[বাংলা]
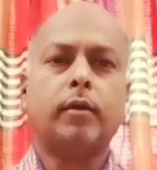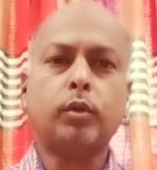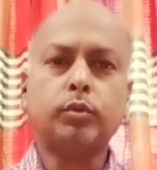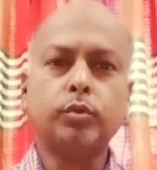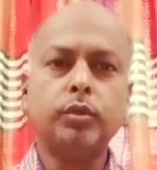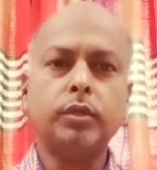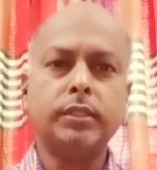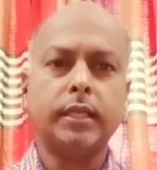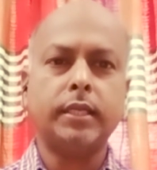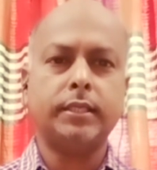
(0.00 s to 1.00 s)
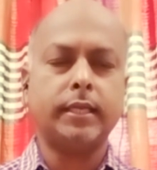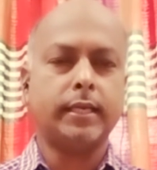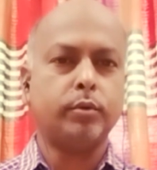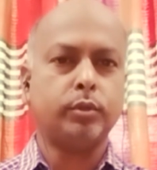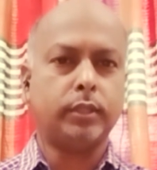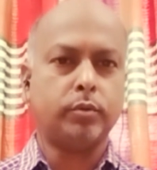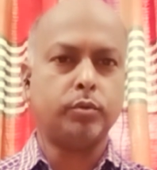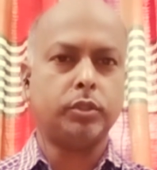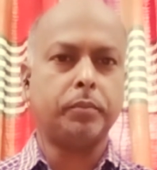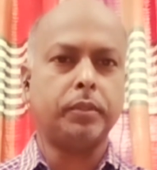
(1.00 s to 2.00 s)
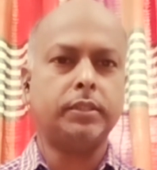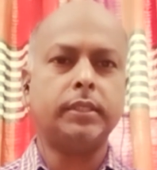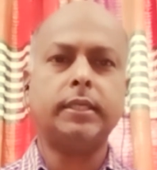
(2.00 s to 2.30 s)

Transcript: কতজন ইসরায়েলি সেনাকে হত্যা করতে পেরেছে